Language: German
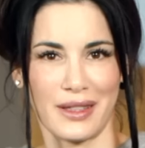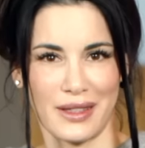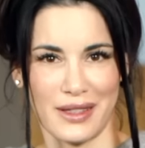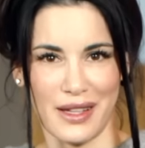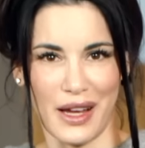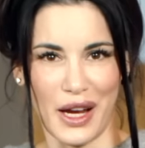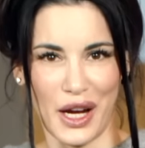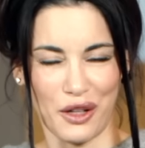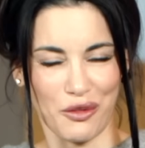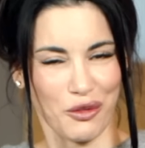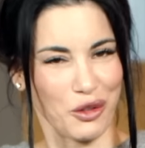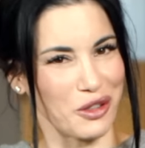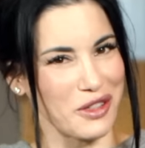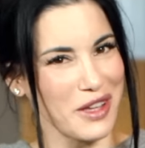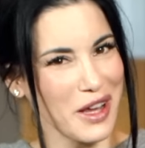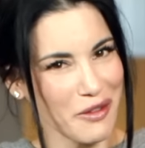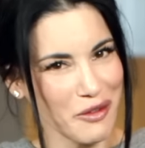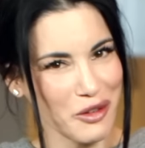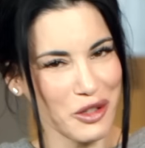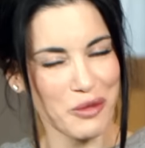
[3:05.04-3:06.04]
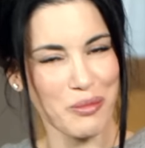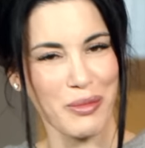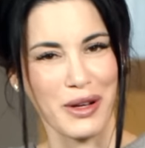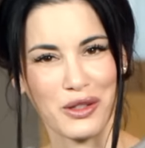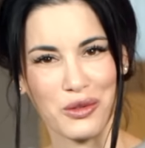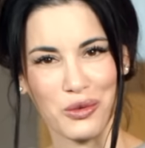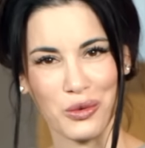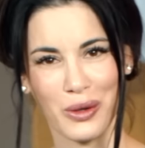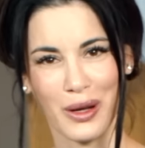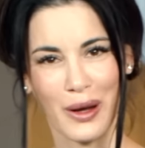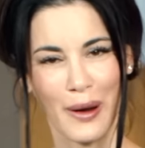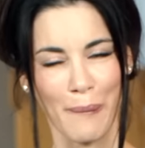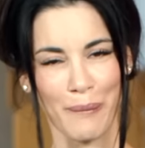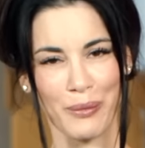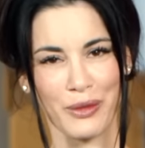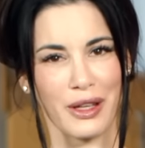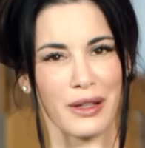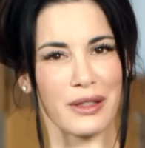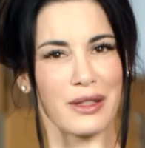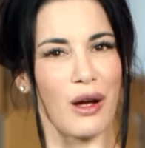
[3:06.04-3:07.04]
gezeigt wird, sagen wir es mal so,
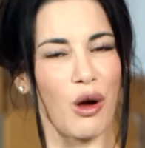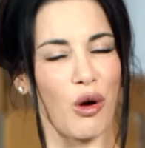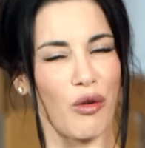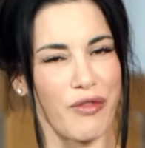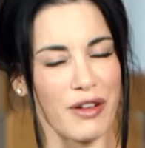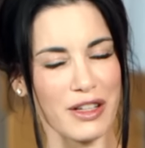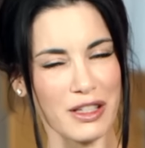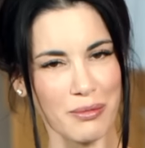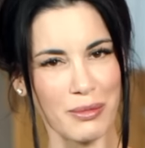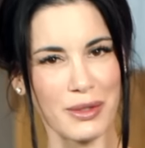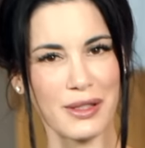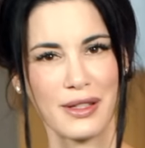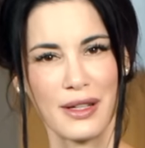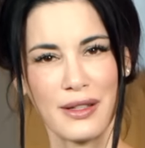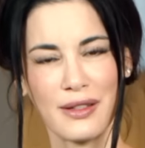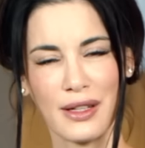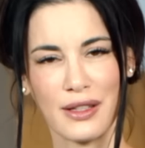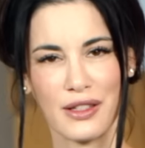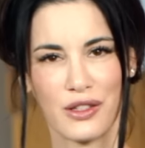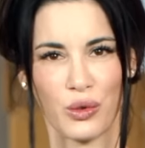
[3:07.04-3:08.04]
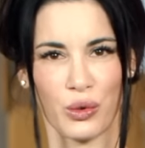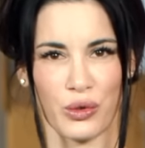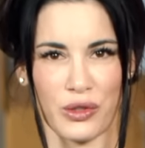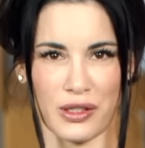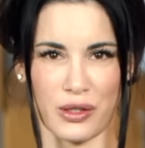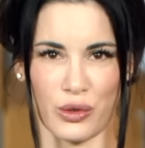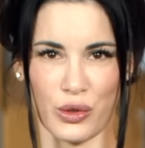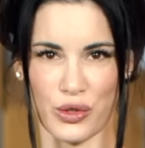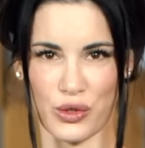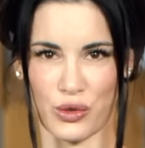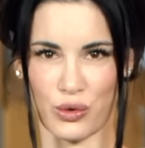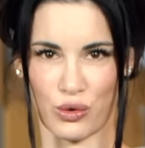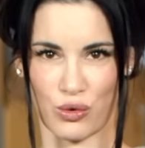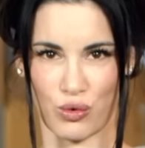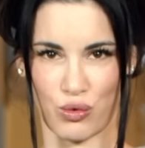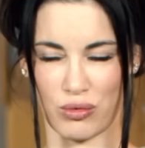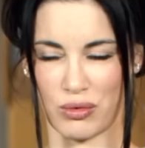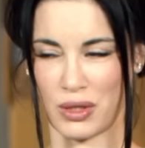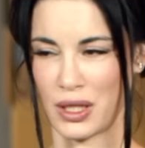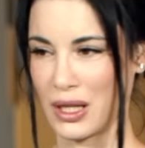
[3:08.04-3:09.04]
das hat ja auch was mit Sensationslust zu
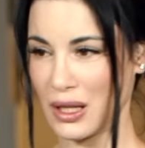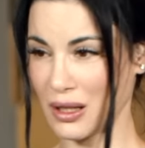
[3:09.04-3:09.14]
tun.